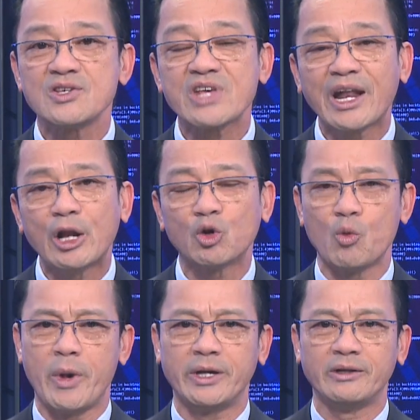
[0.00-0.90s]
gia đình
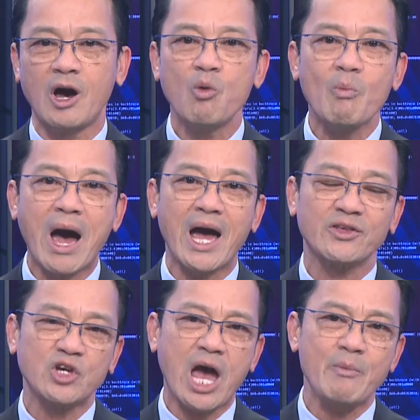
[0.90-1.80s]
của mình ông
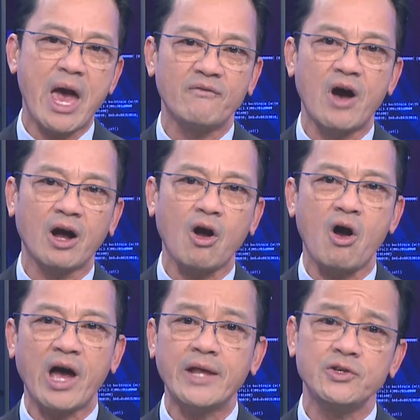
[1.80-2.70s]
bà cha mẹ vợ
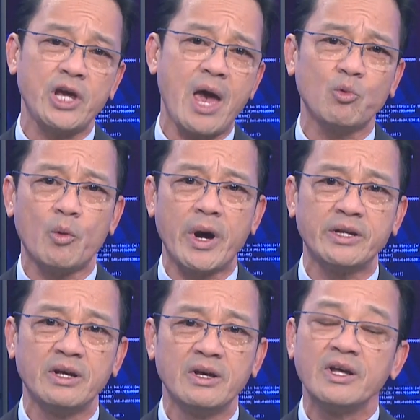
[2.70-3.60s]
con anh chị em của mình